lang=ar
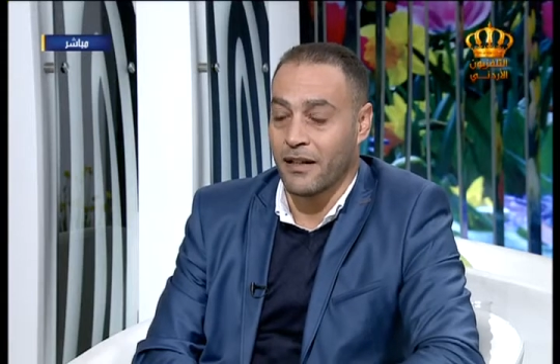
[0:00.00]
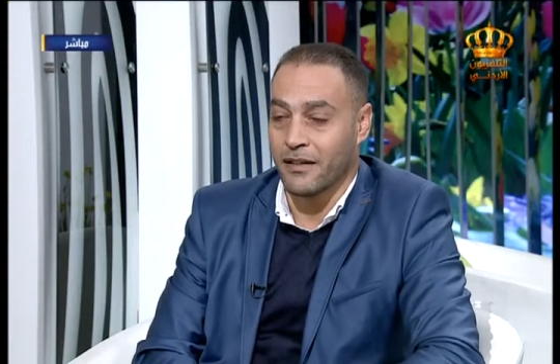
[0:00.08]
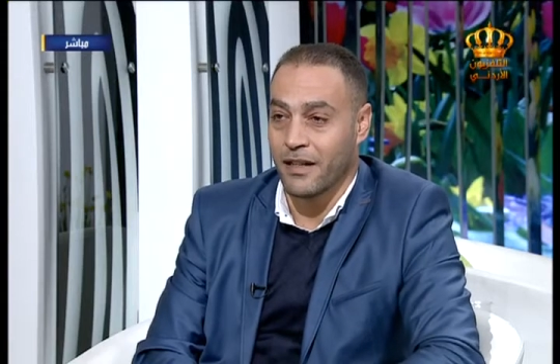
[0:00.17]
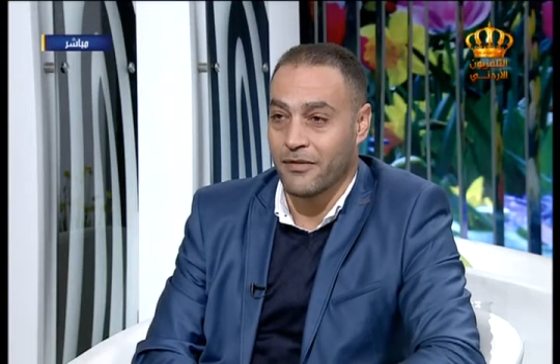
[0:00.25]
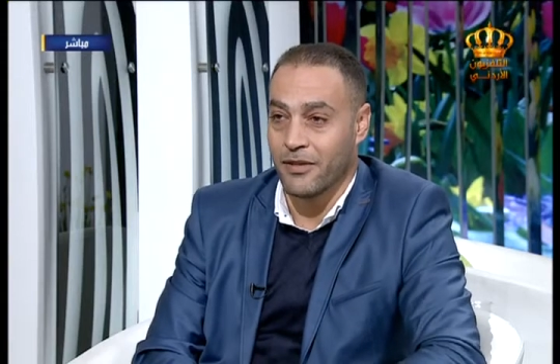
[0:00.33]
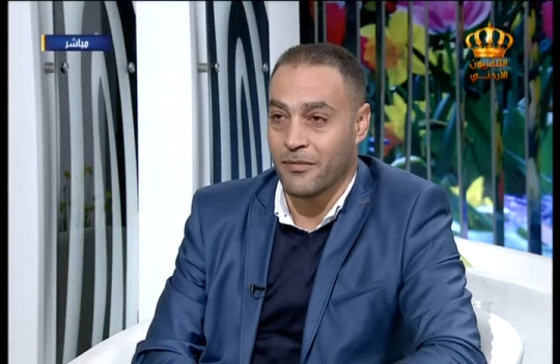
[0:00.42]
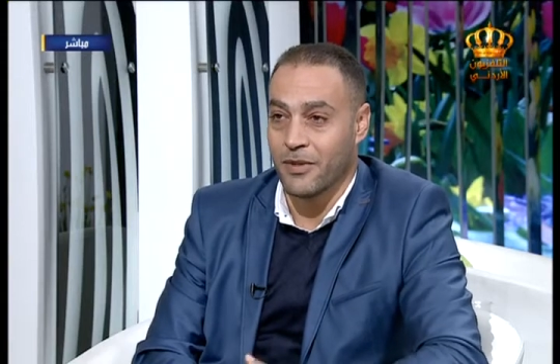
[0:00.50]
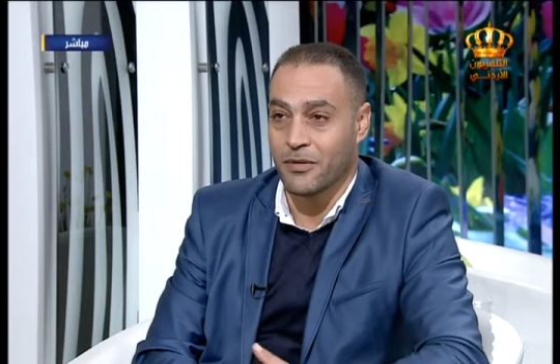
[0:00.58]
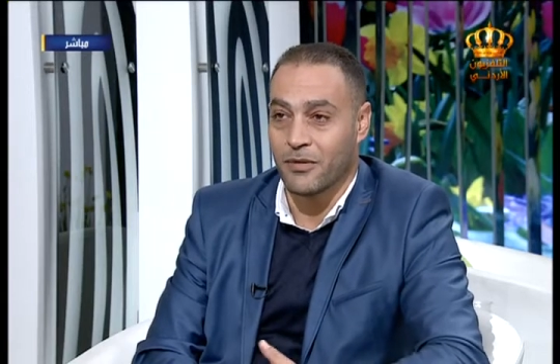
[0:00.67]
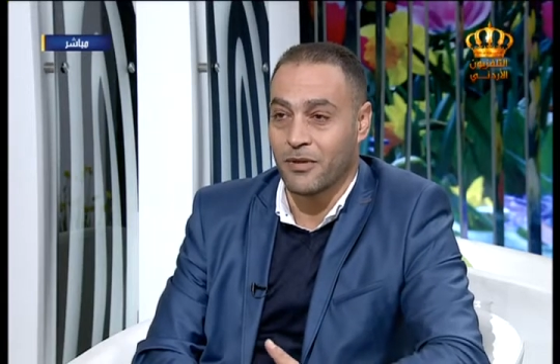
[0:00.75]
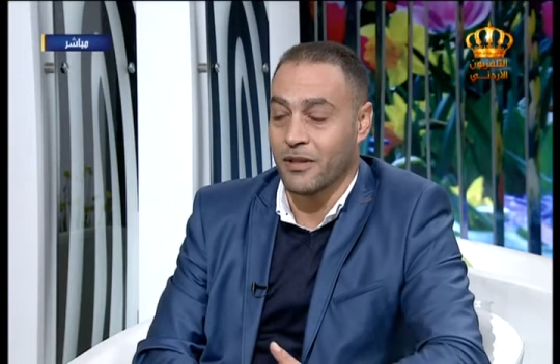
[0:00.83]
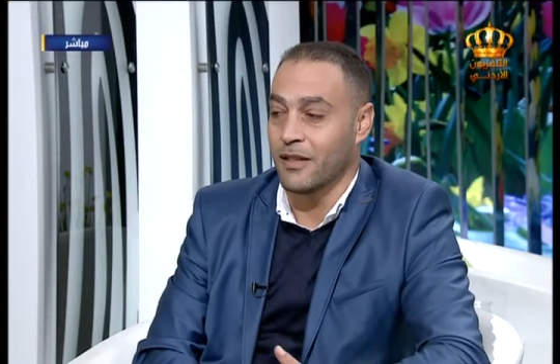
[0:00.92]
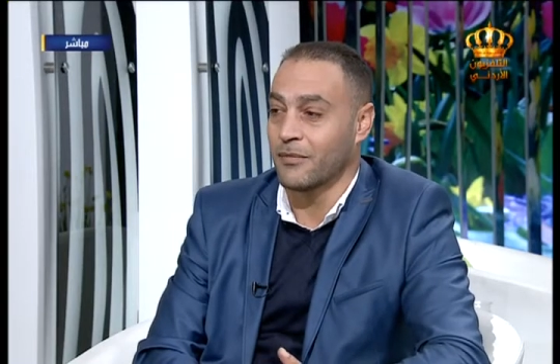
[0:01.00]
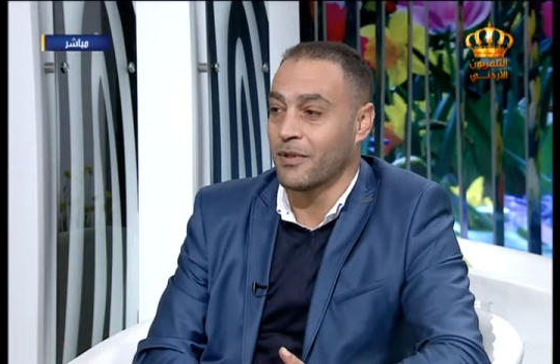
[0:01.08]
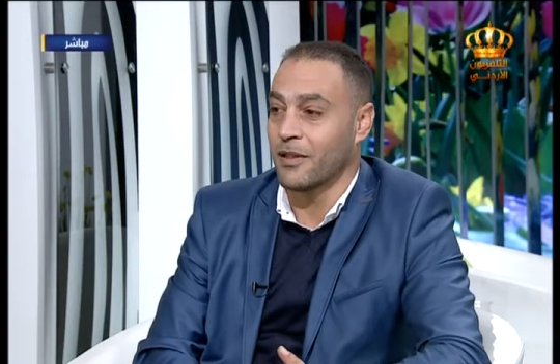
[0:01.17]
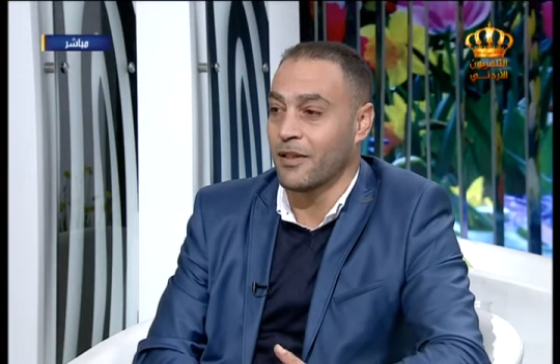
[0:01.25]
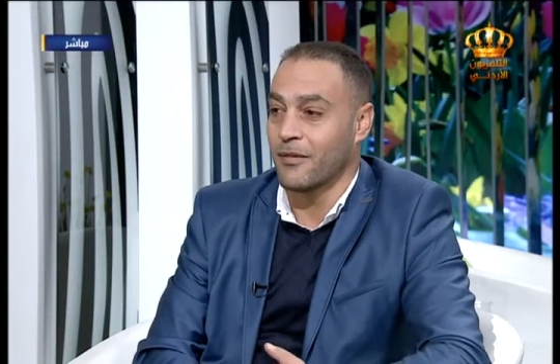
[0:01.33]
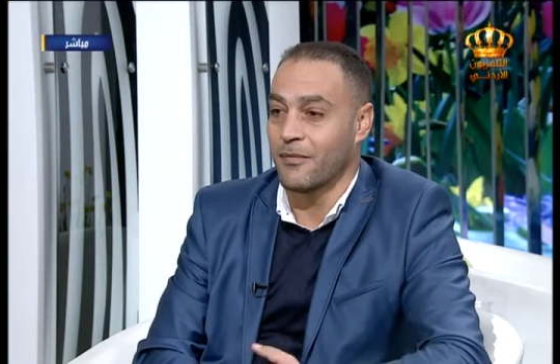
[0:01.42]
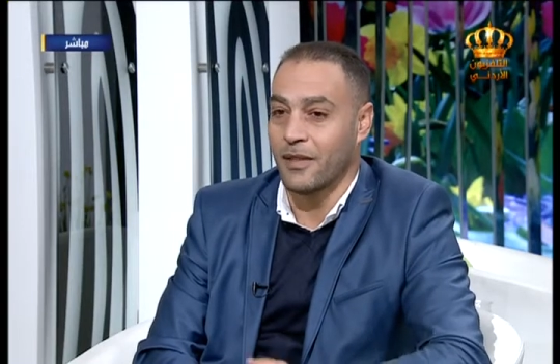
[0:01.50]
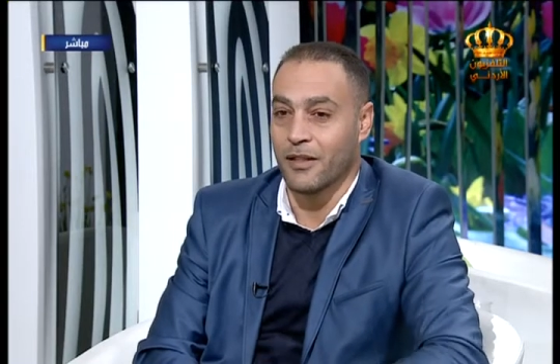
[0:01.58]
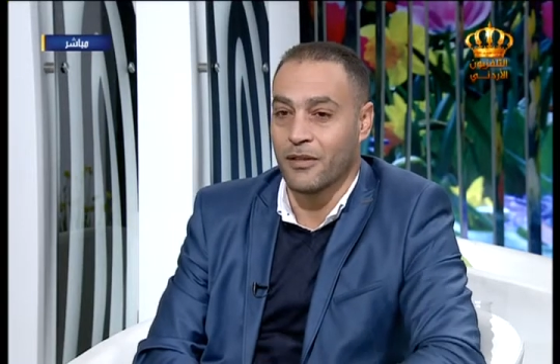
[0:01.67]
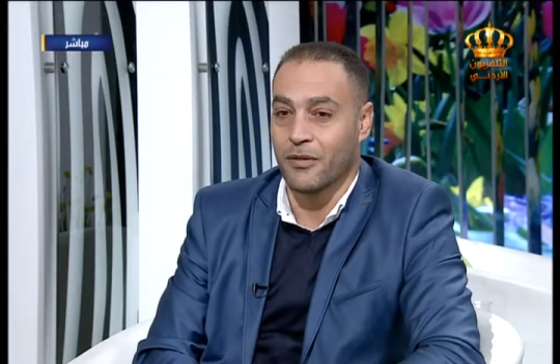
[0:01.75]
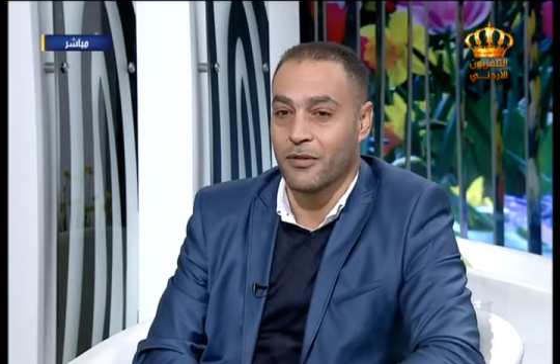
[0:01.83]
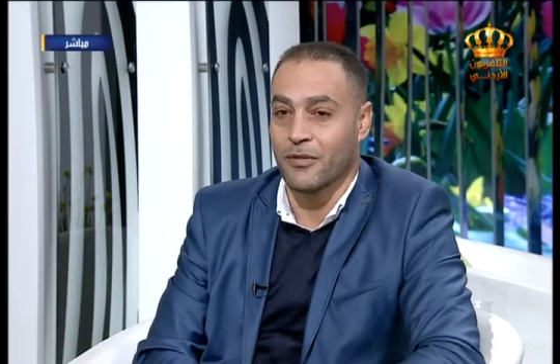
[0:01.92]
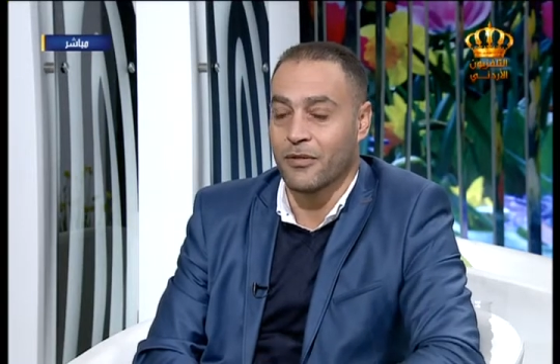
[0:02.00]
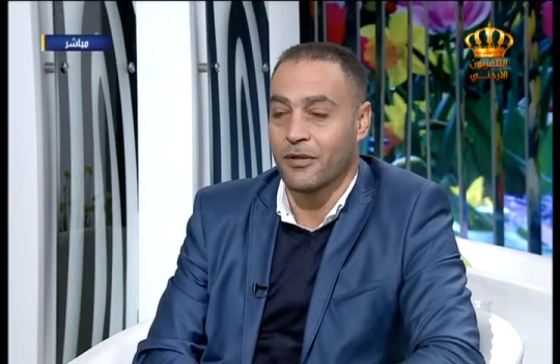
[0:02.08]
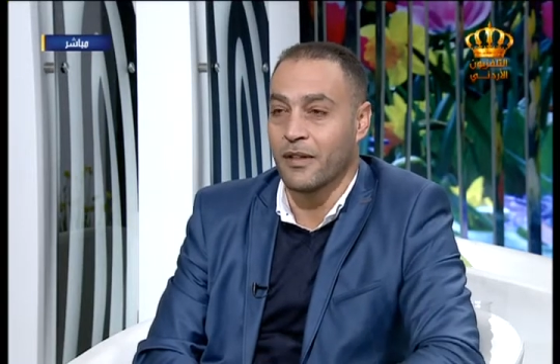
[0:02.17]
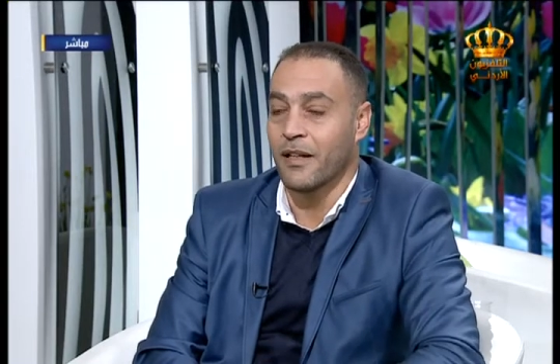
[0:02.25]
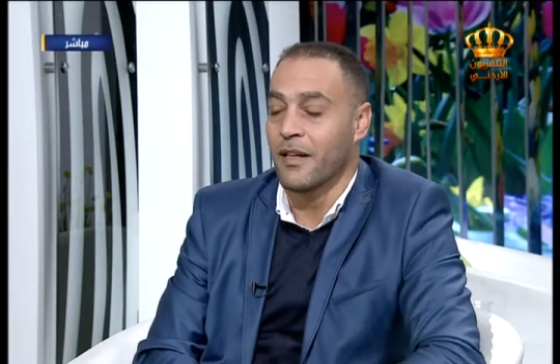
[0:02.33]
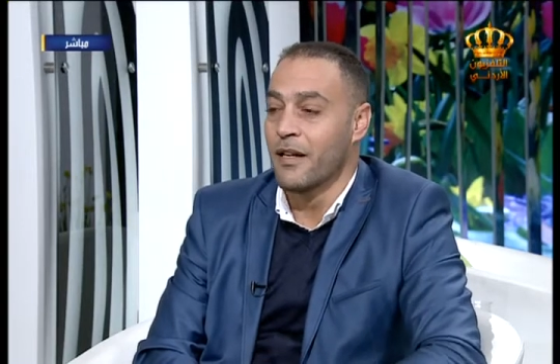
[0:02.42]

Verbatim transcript: أهداف المشروع اللي بتتضمن أنه يكون